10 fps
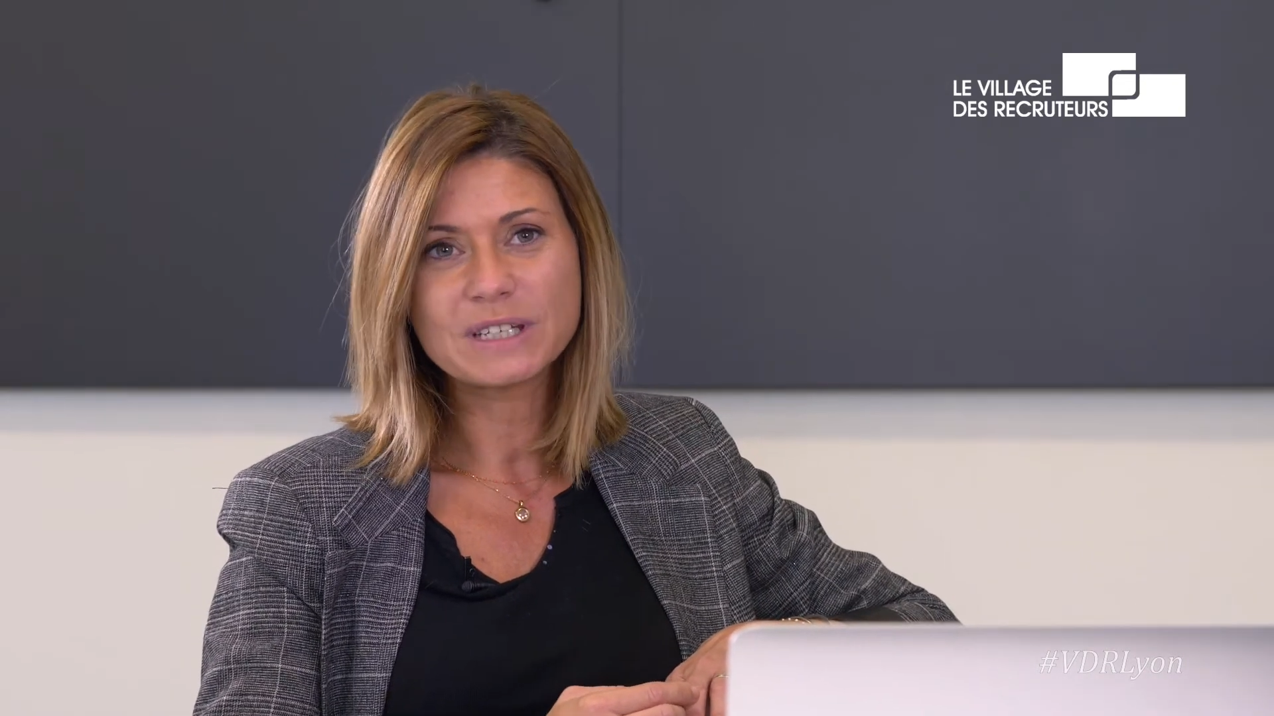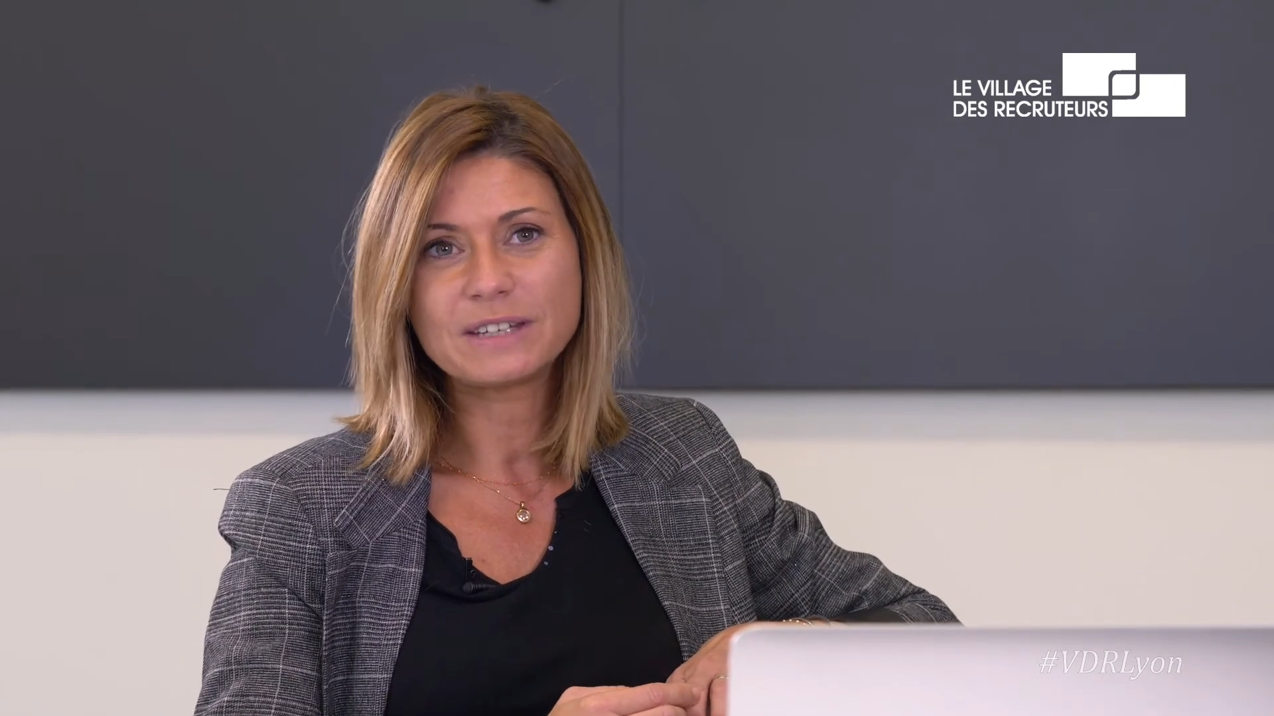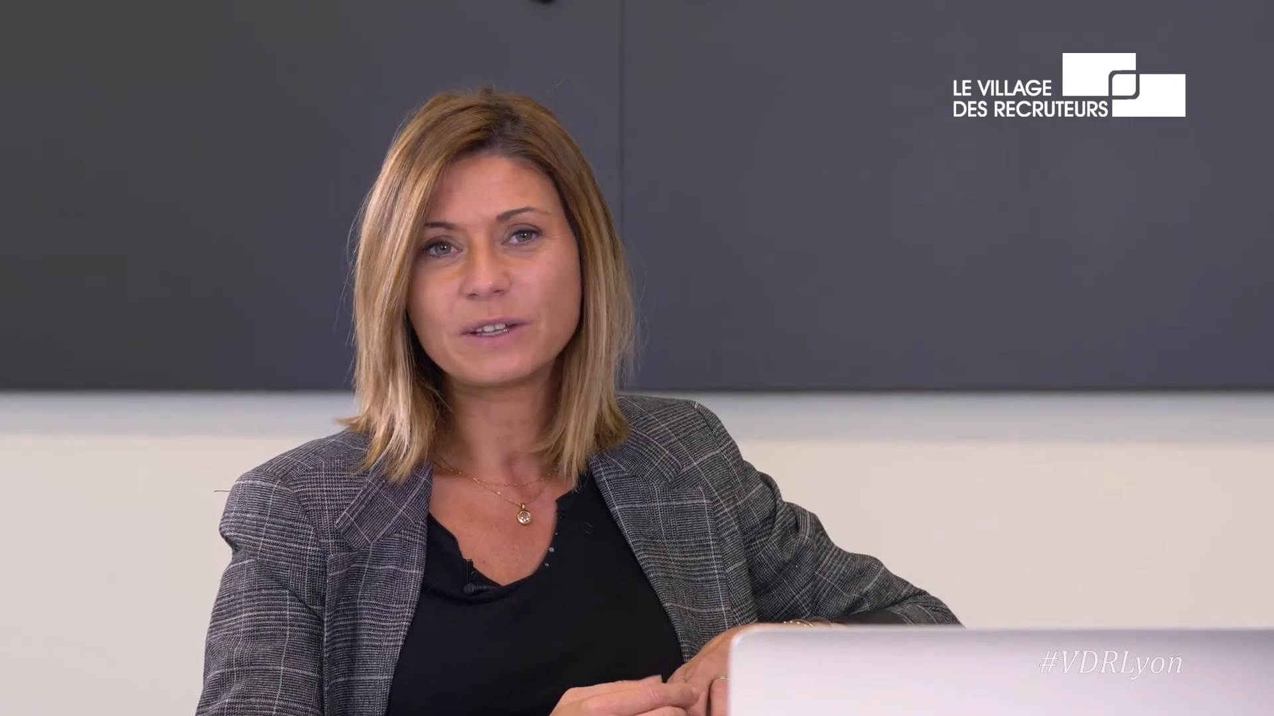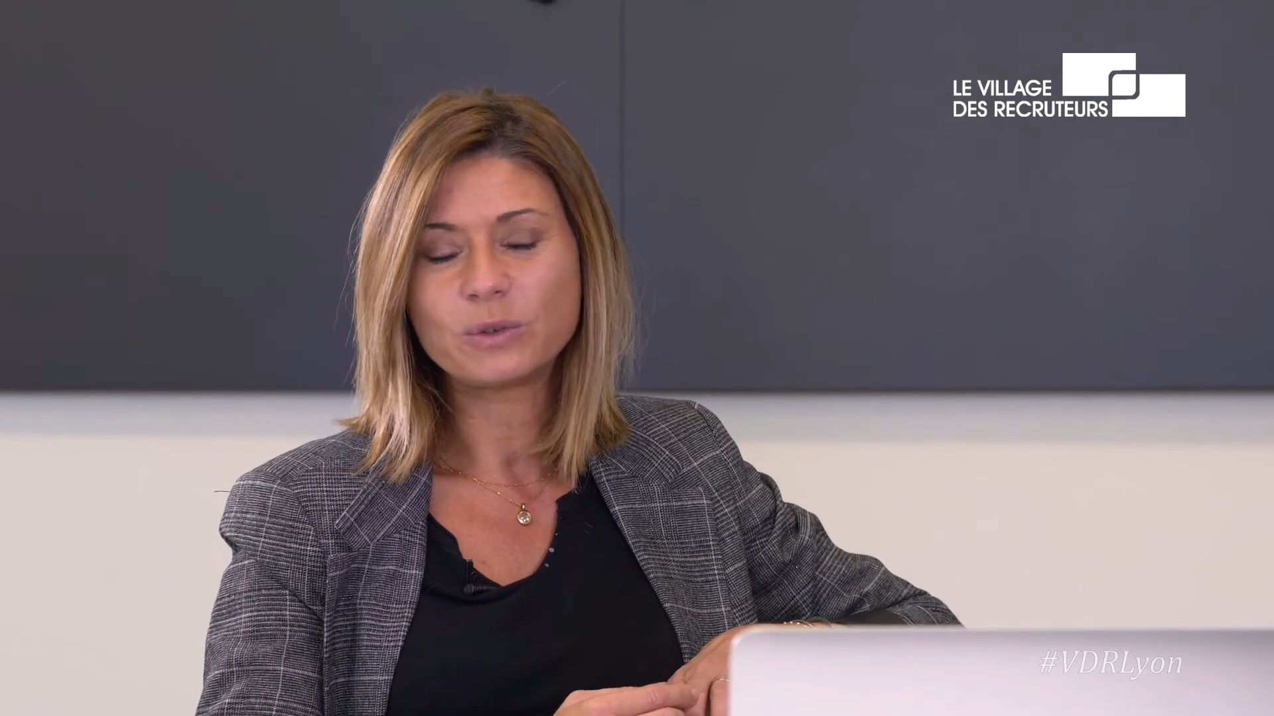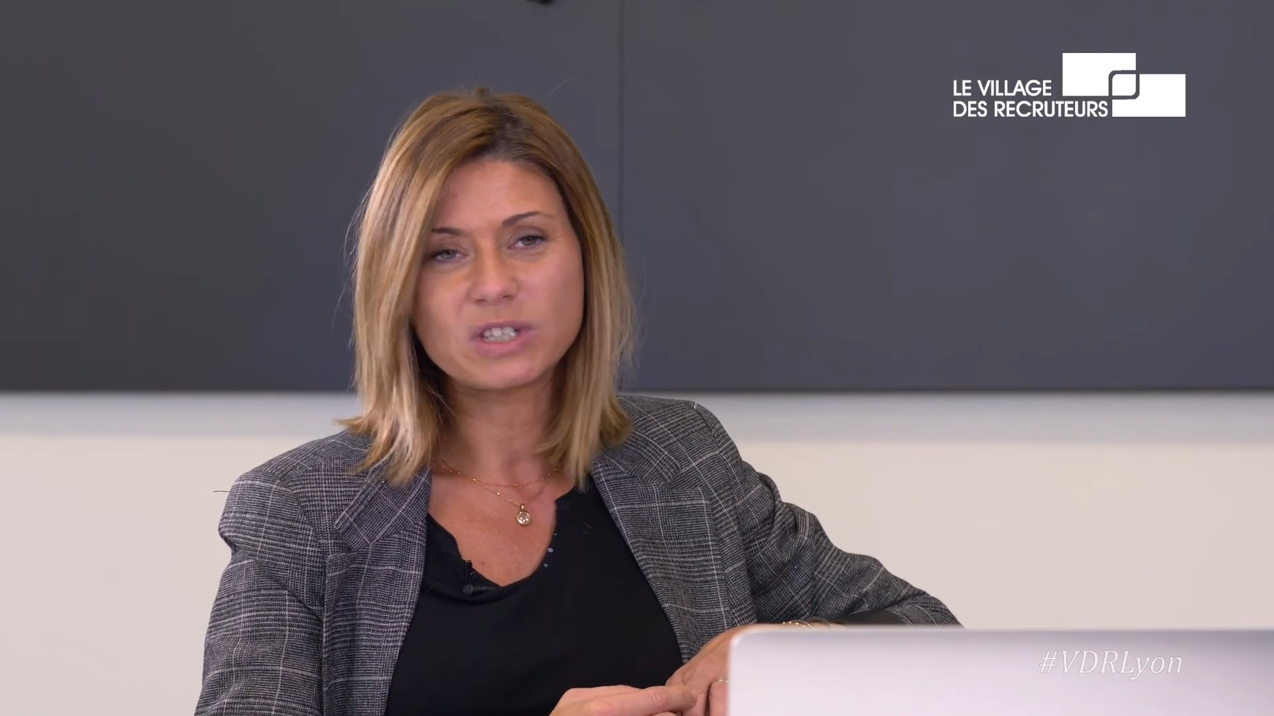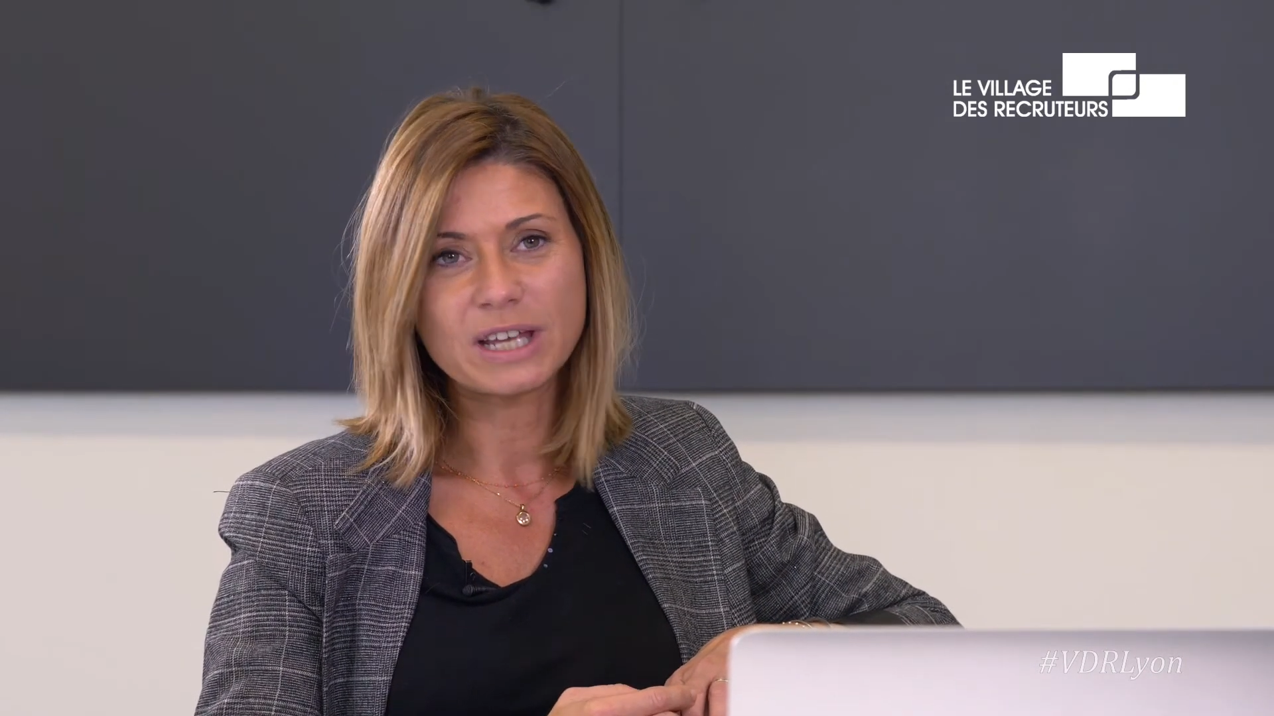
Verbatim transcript: qui va te